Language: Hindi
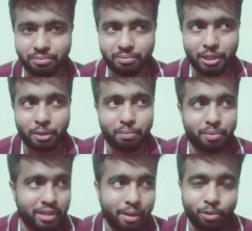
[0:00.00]
मतलब
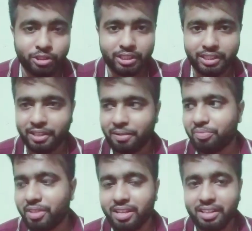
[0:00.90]
क्या बोल सकते हैं
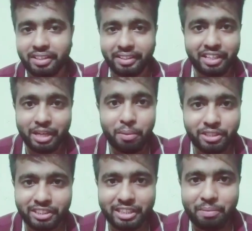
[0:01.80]
धक्का मिल
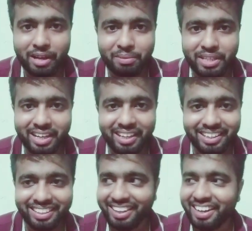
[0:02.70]
सकता है बाद में जाके
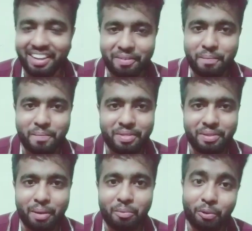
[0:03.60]
कि अरे
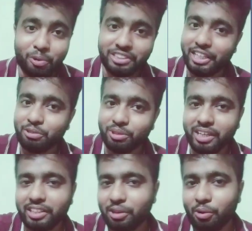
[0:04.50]
हम लोग कुछ ये सोच
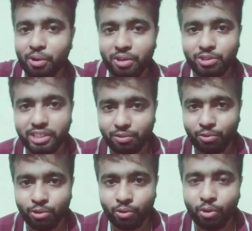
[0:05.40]
रहे थे और हो कुछ
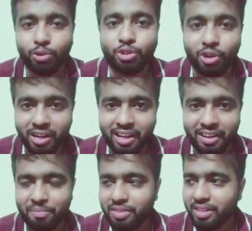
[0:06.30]
हो कुछ और रहा
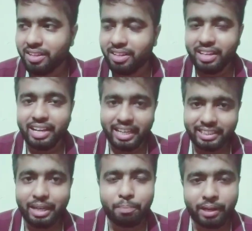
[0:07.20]
है
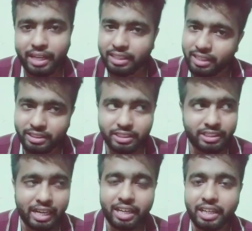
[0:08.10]
इसलिए पढ़ना हर चीज़
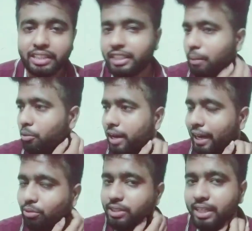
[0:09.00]
स्टार्ट कर दीजिए आप लोग ए
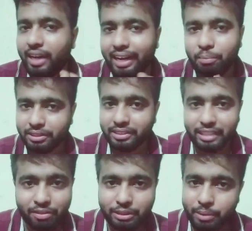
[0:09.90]
टू जेड हंड्रेड परसेंट
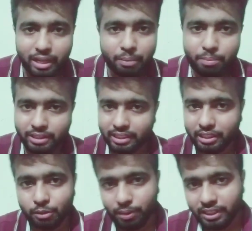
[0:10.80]
सिलेबस अभी अगर पढ़ सकते
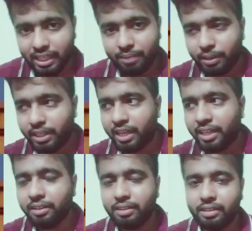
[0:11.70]
हैं तो पढ़ जा पढ़ डालिए